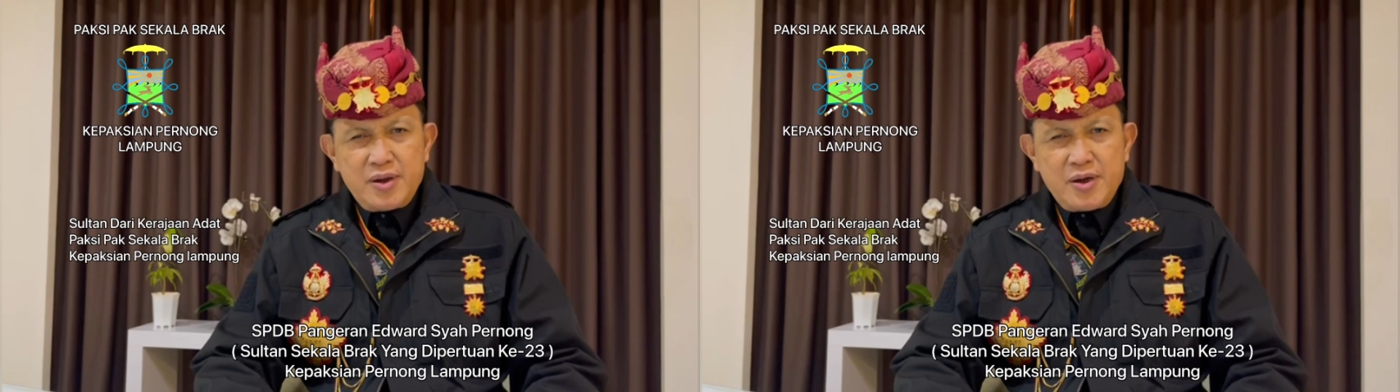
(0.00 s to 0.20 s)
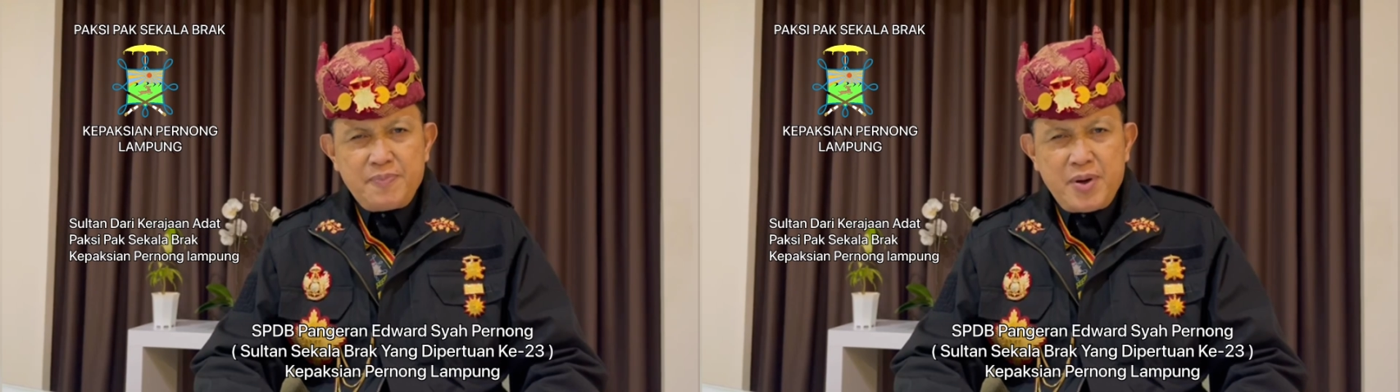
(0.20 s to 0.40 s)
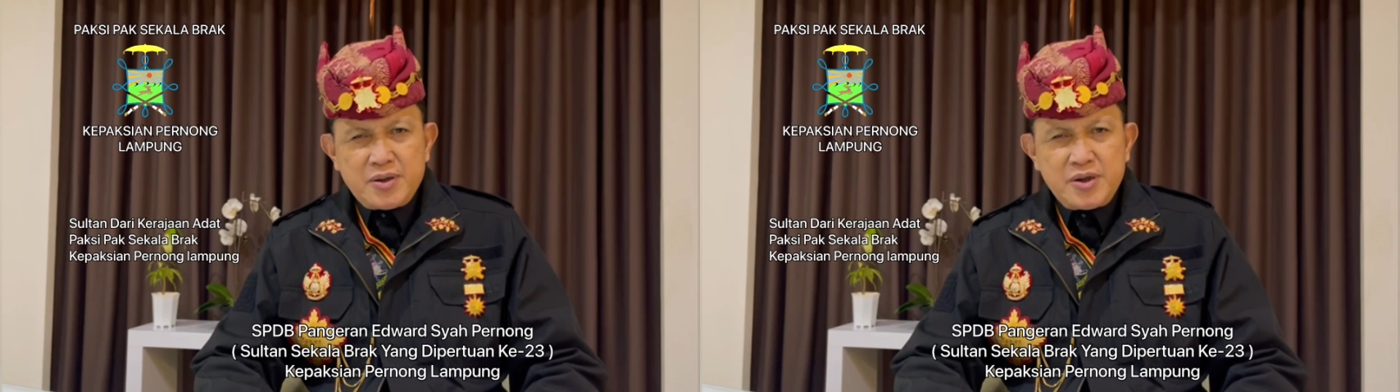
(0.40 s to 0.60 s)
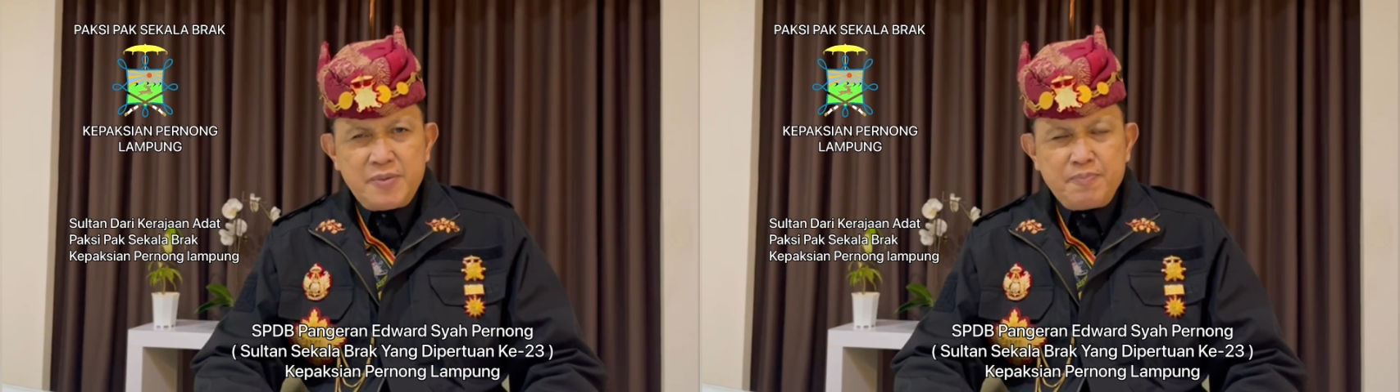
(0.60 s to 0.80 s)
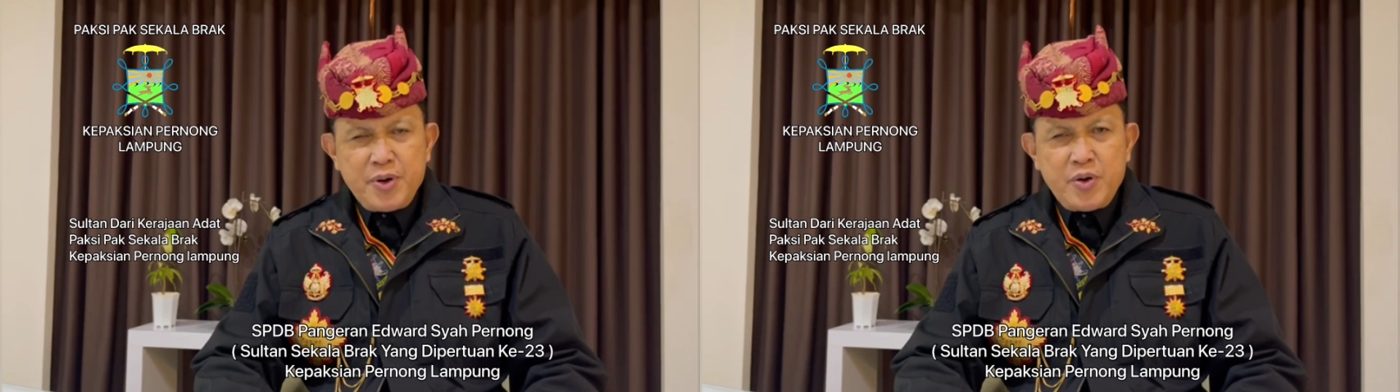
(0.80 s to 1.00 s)

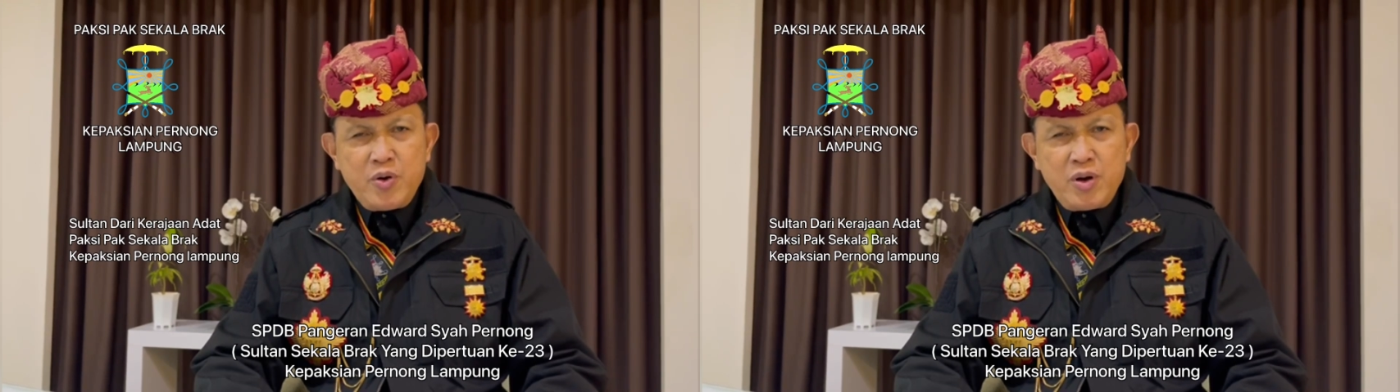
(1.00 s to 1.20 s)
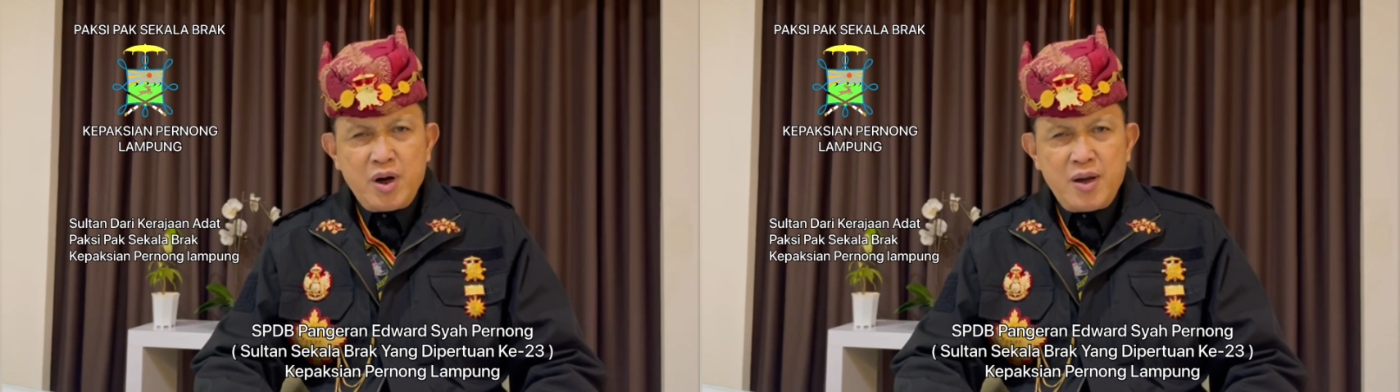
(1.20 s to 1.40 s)
Kepaksian Pernong,